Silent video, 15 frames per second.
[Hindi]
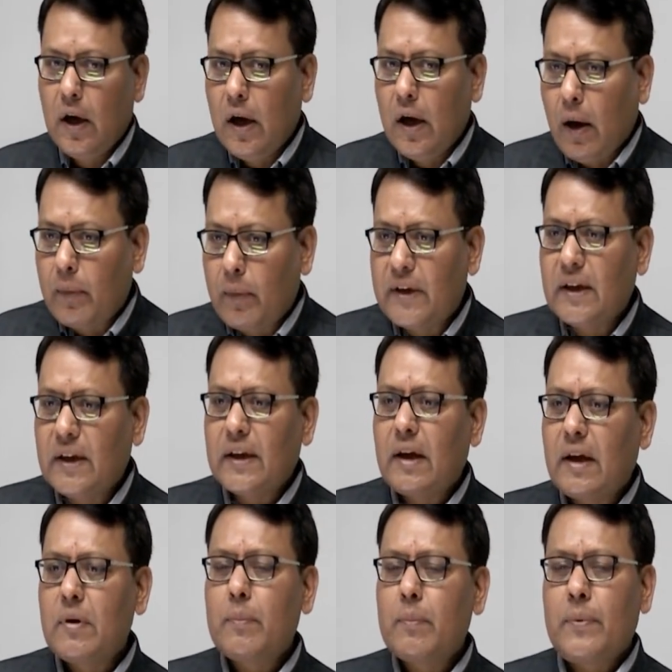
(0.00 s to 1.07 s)
अब रीजन है कि
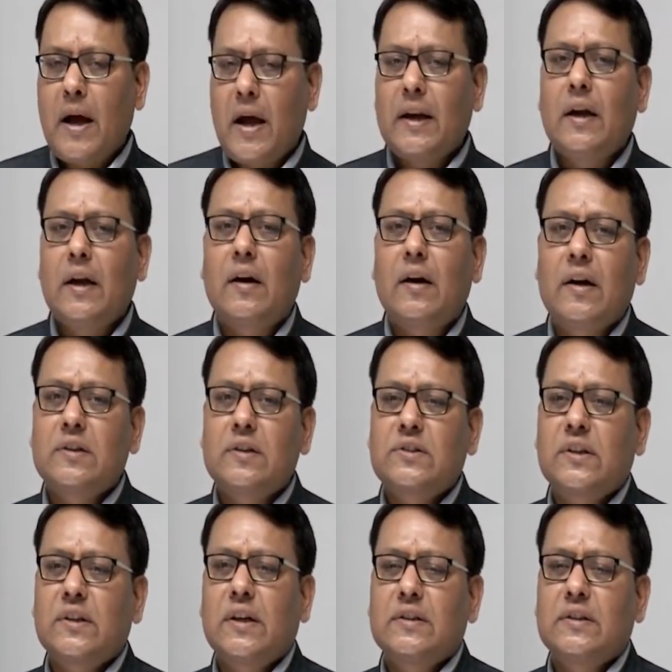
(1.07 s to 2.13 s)
हमारे प्लान ही अनरियलिस्टिक
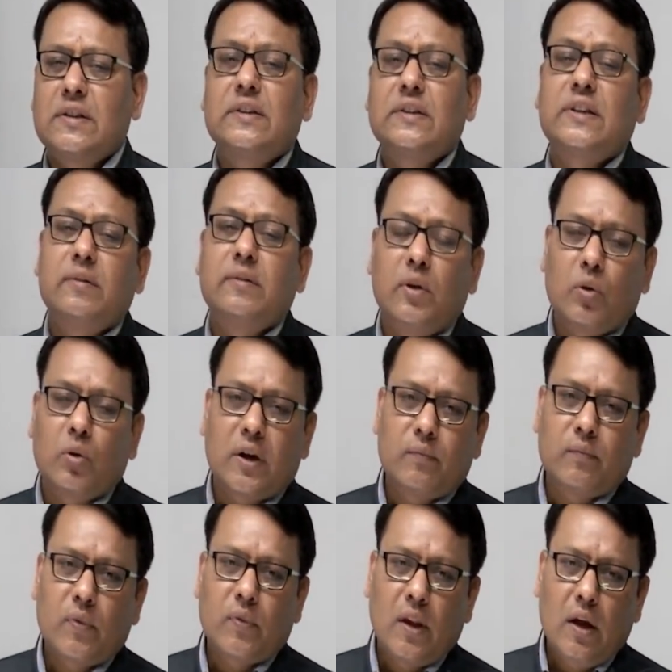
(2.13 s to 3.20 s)
थे इसलिए अचीव नहीं हो रहे
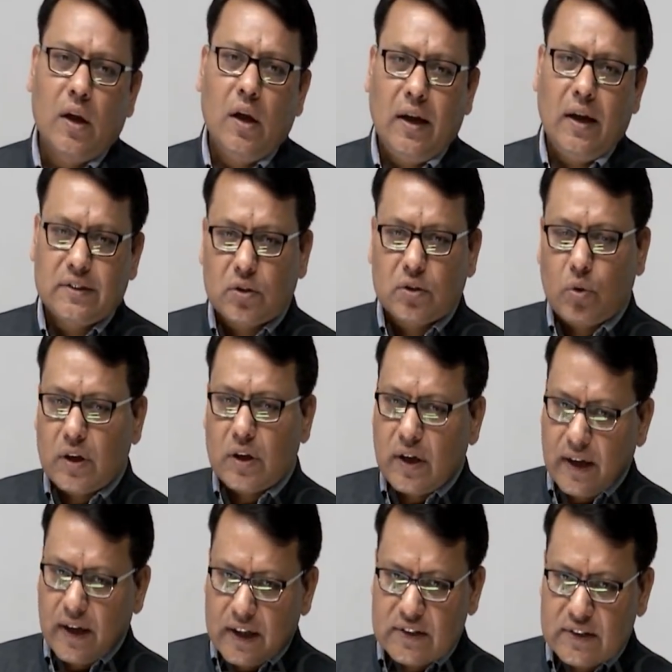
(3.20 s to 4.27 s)
इसलिए थोड़ा सा
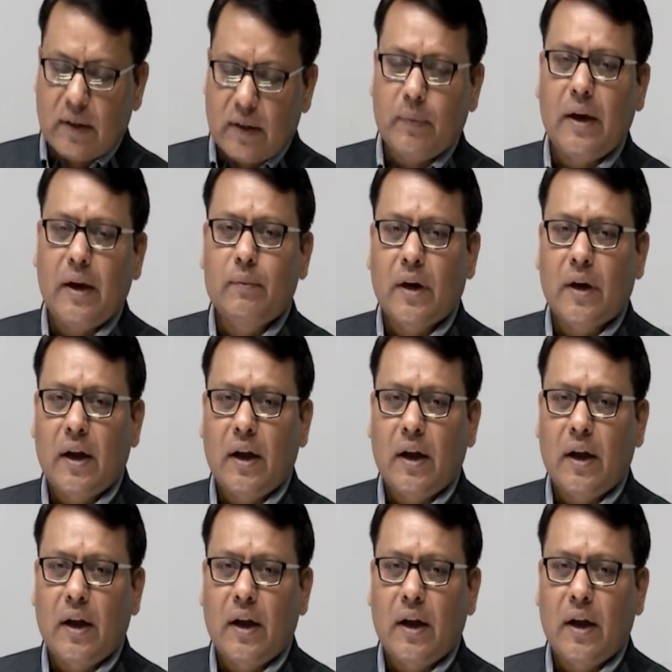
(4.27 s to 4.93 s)
रियलिस्टिक प्लान बनाए